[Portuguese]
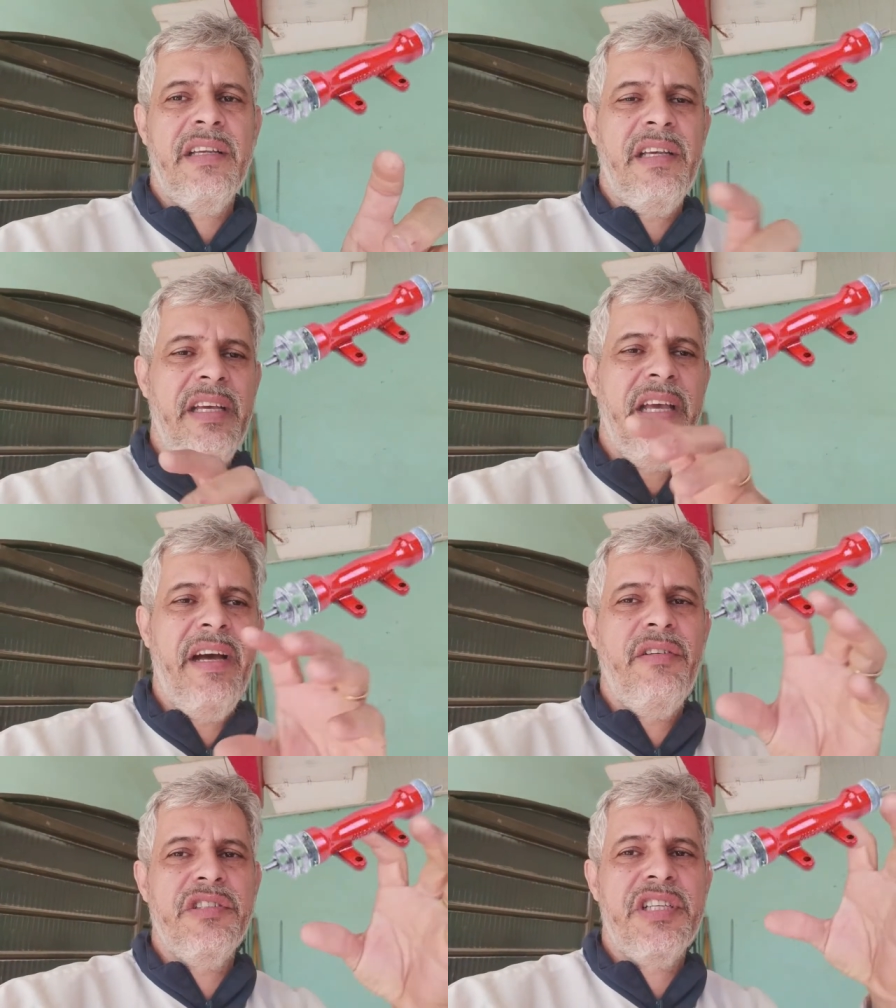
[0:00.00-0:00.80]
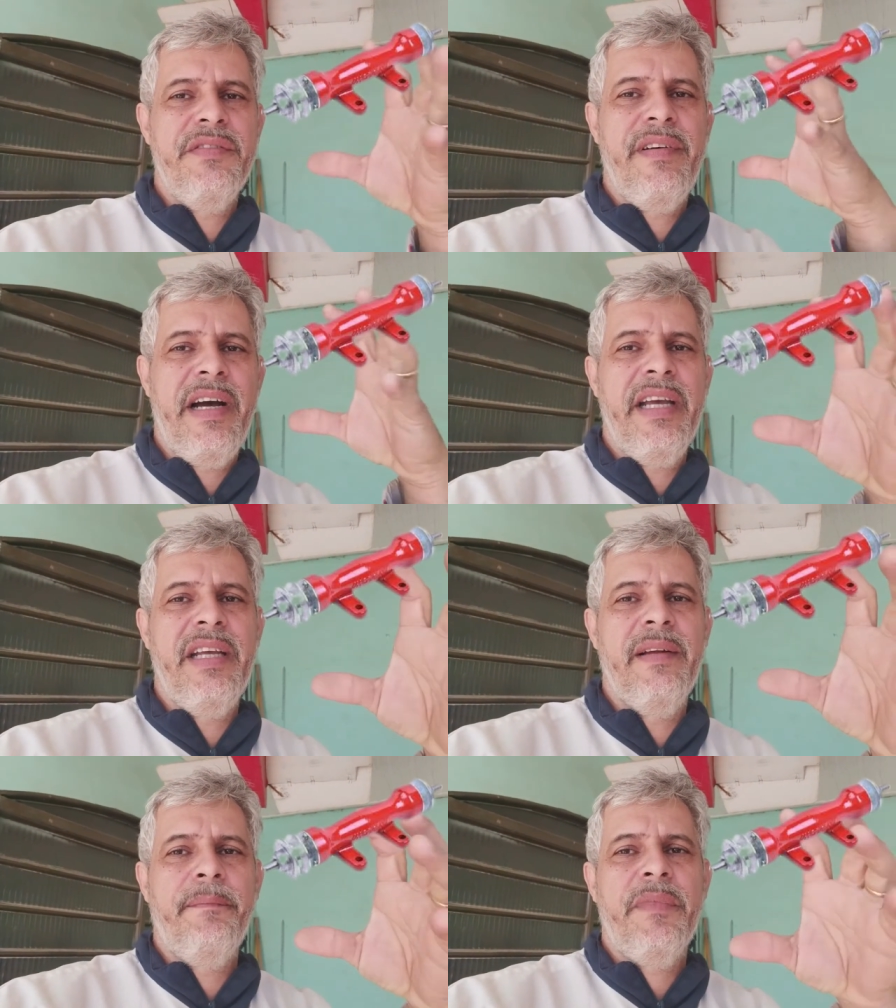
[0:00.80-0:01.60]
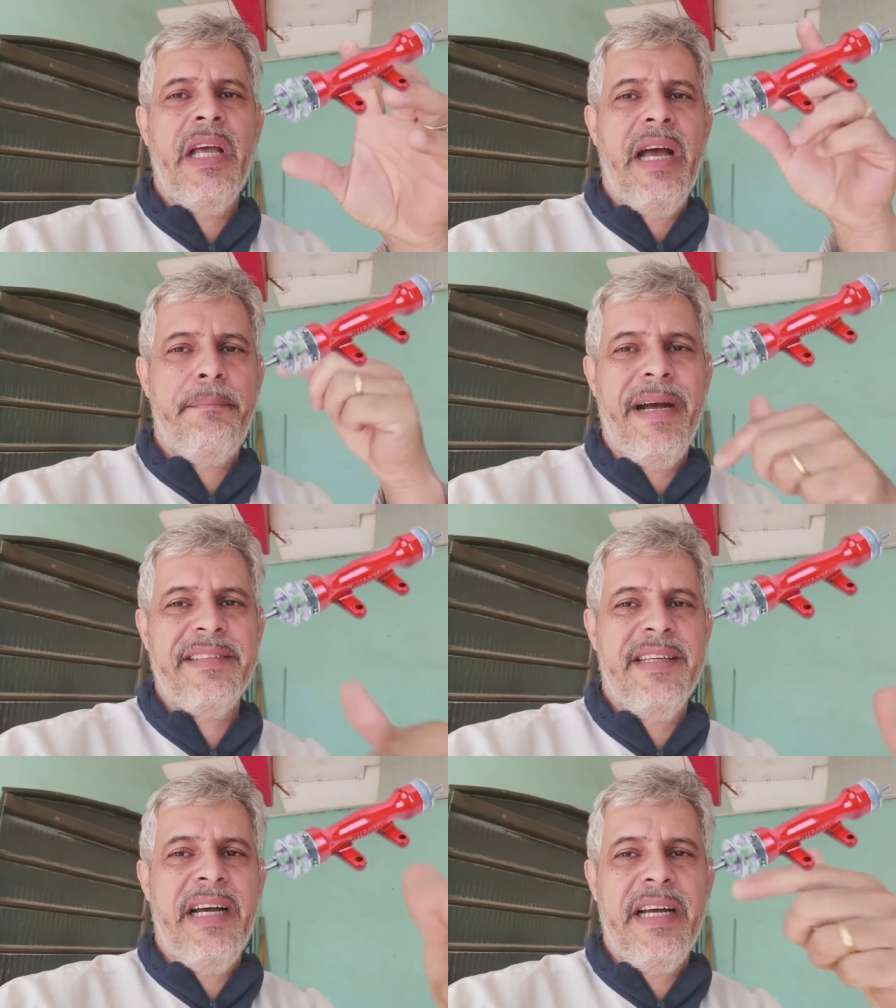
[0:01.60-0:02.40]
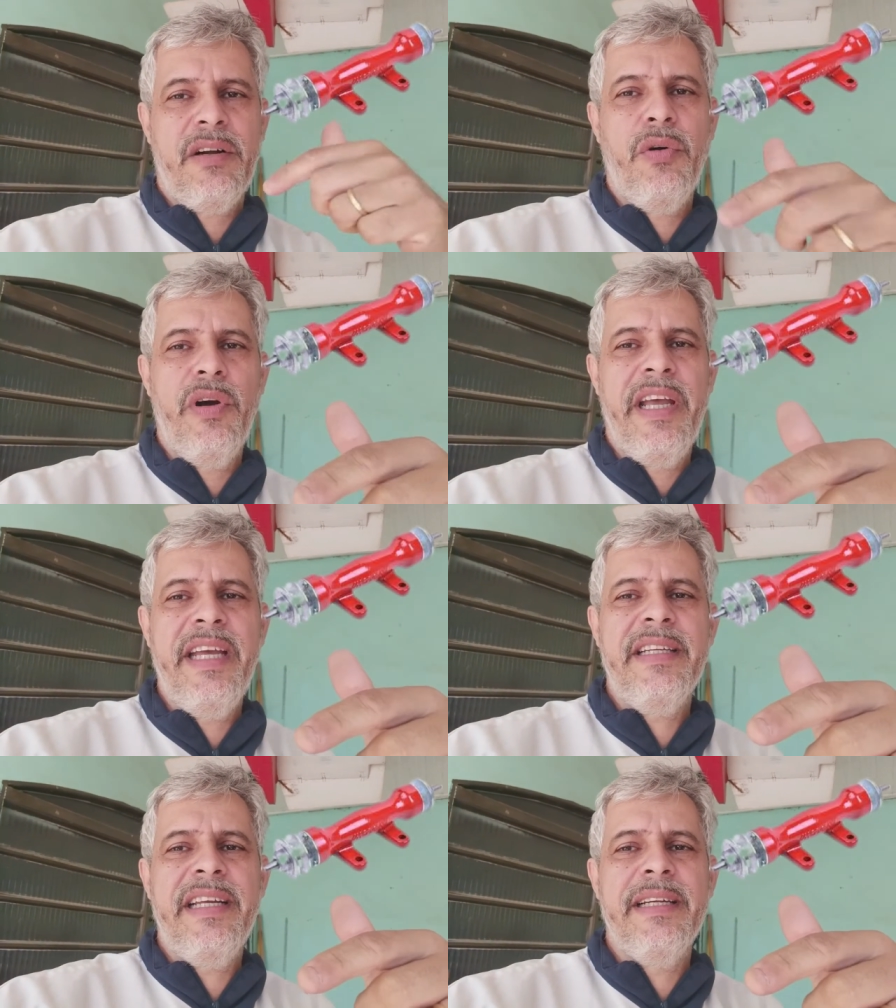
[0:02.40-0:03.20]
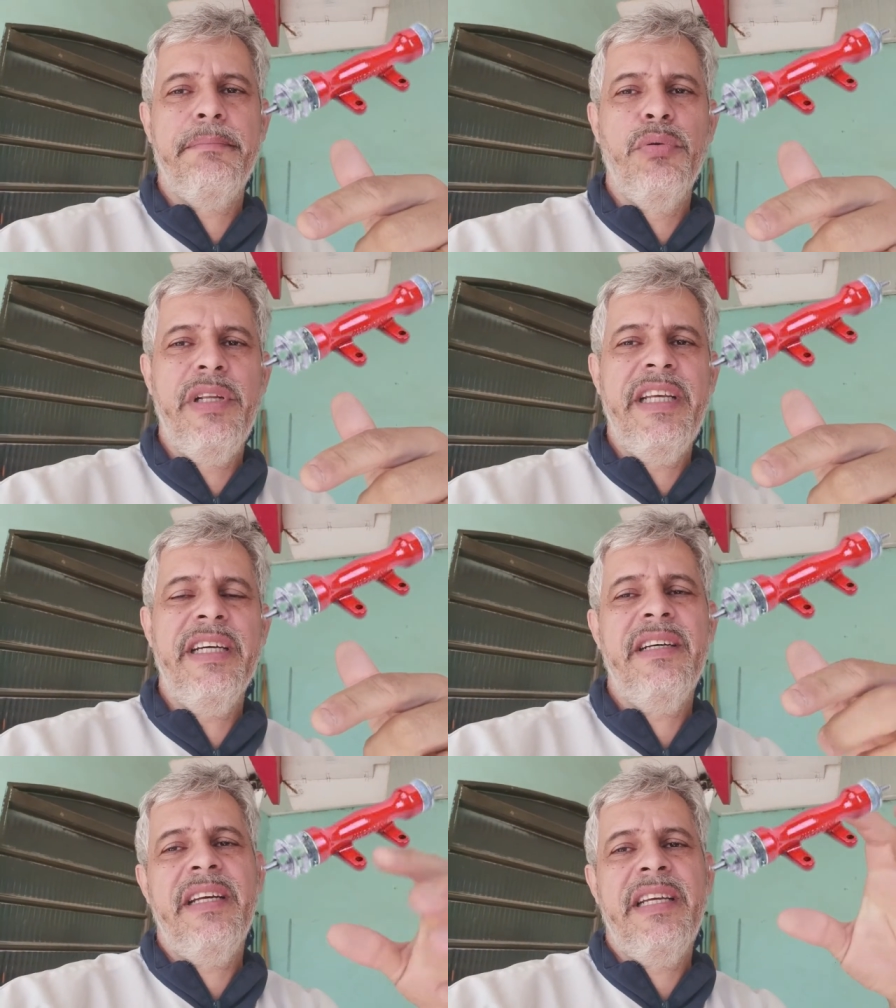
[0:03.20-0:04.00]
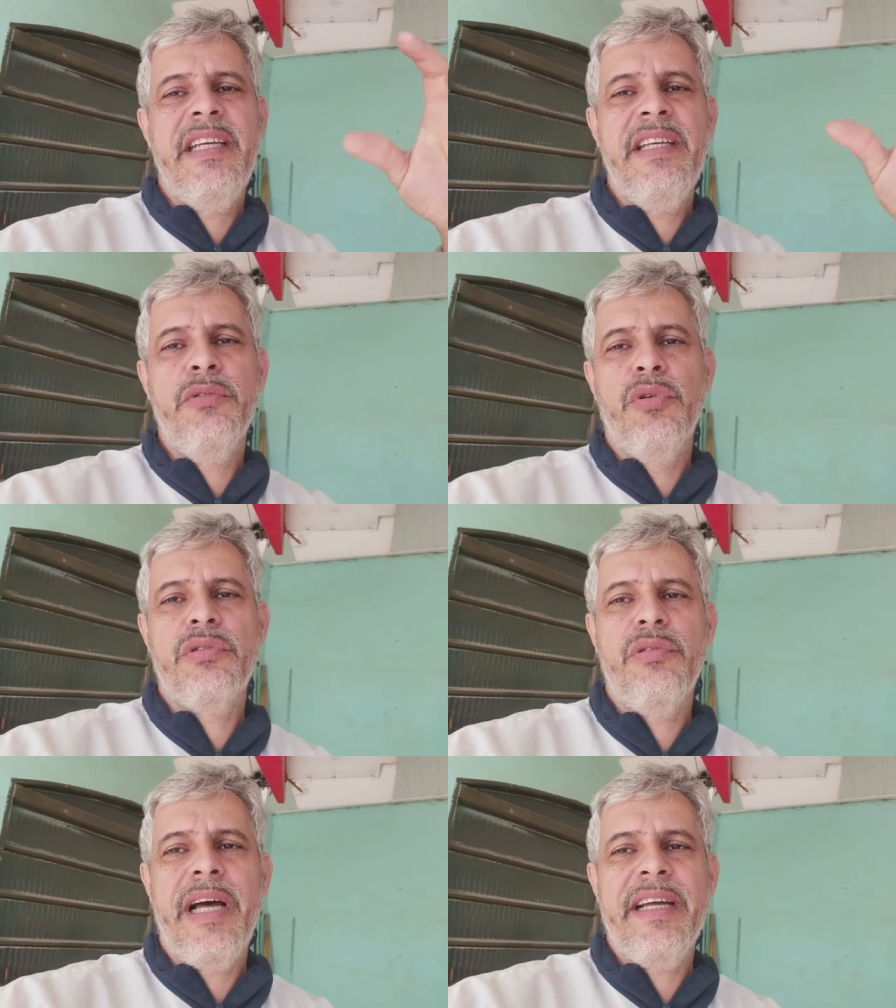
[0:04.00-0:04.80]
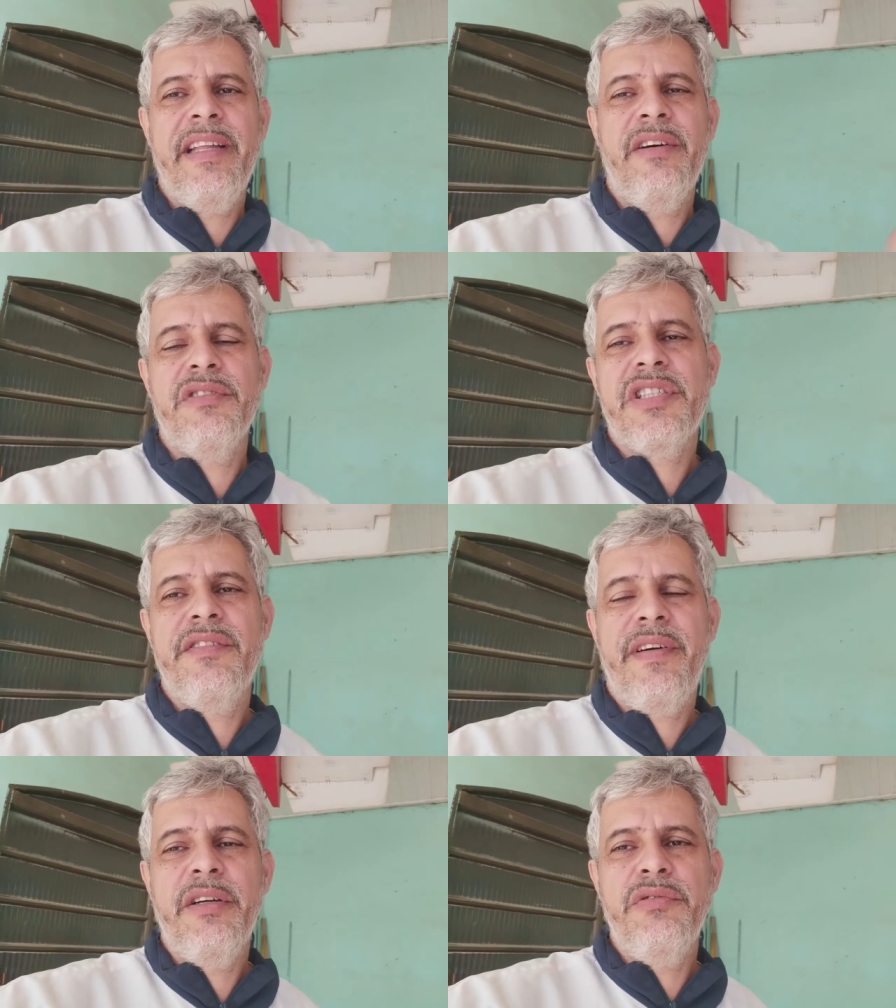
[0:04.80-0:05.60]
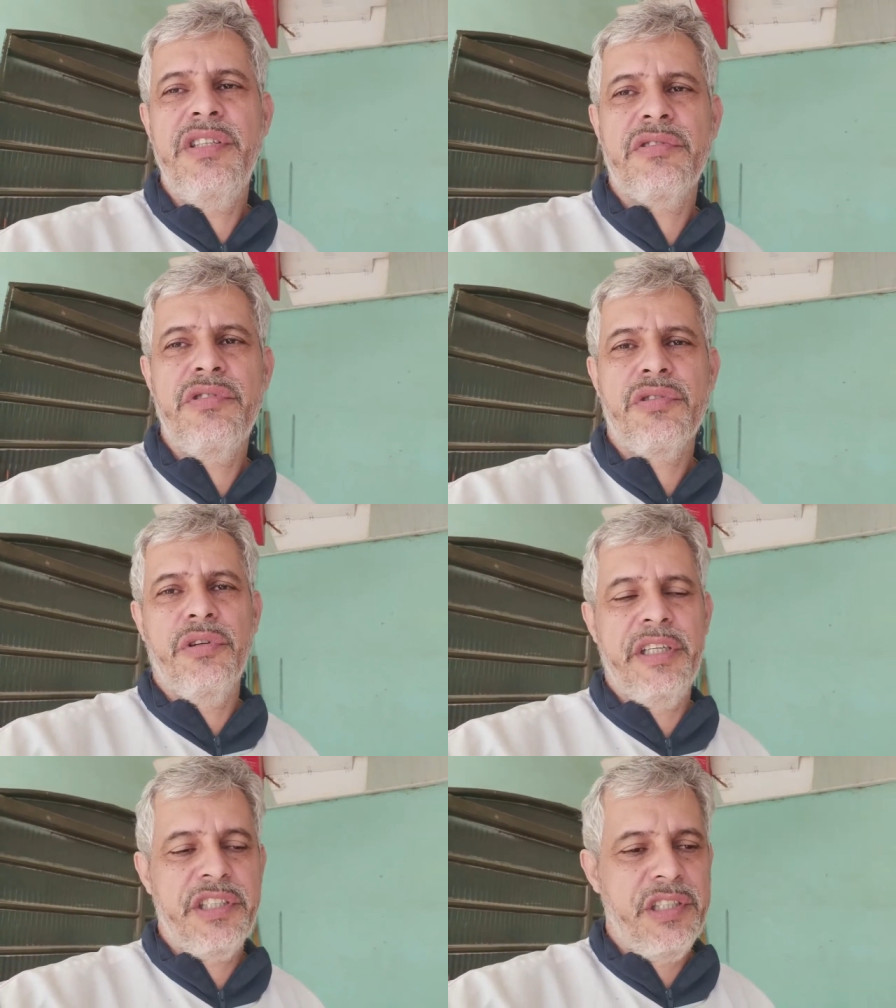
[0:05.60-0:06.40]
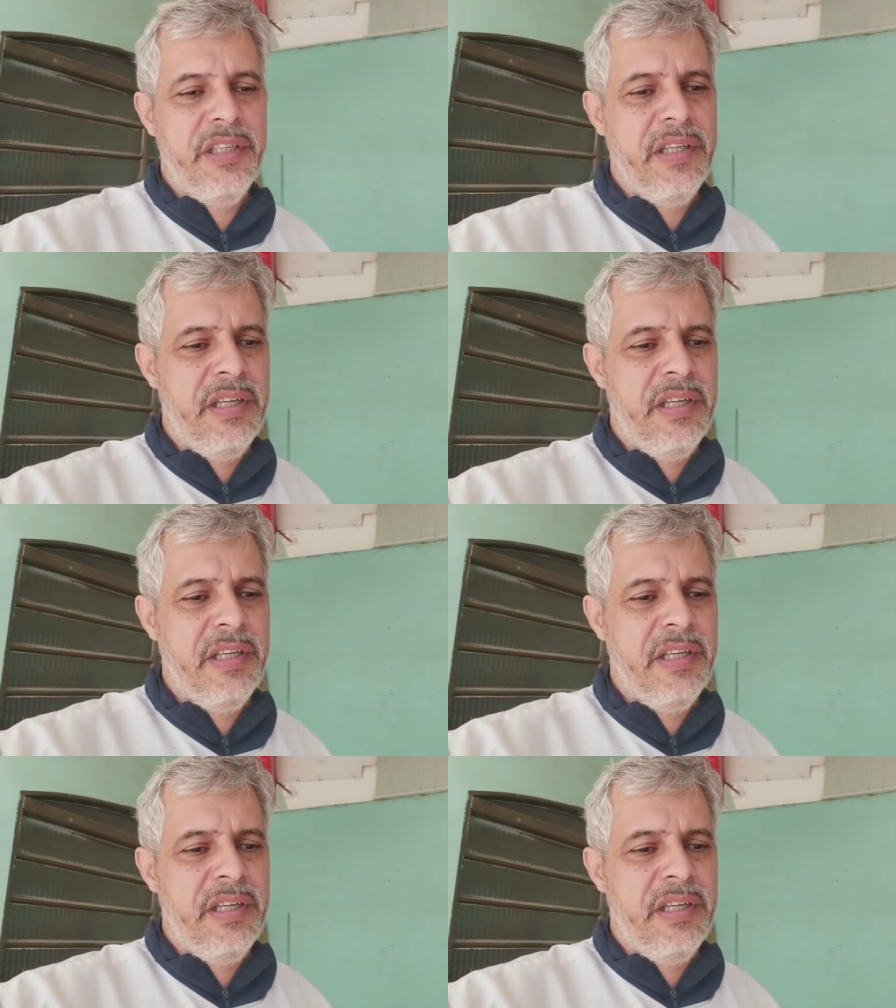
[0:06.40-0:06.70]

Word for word: Que é onde que vai a passa a correia, né? Na polia e do outro lado é onde que vai o disco de corte.